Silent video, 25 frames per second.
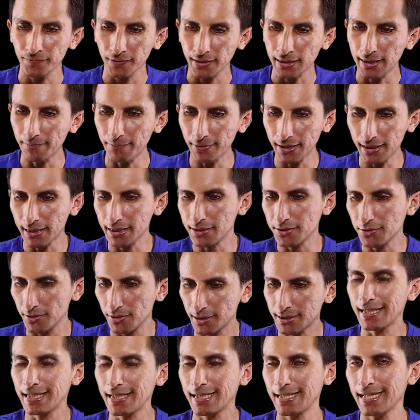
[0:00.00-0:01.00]

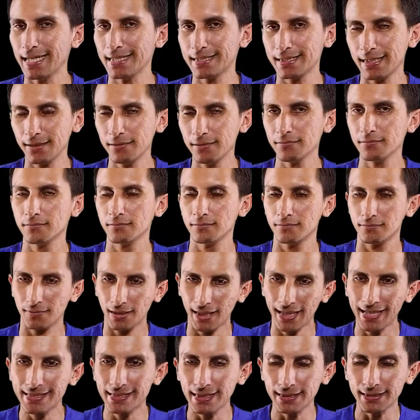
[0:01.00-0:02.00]
Aplicaciones que hacen
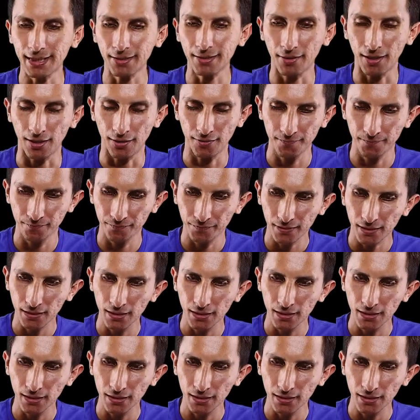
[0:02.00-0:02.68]
ese trabajo.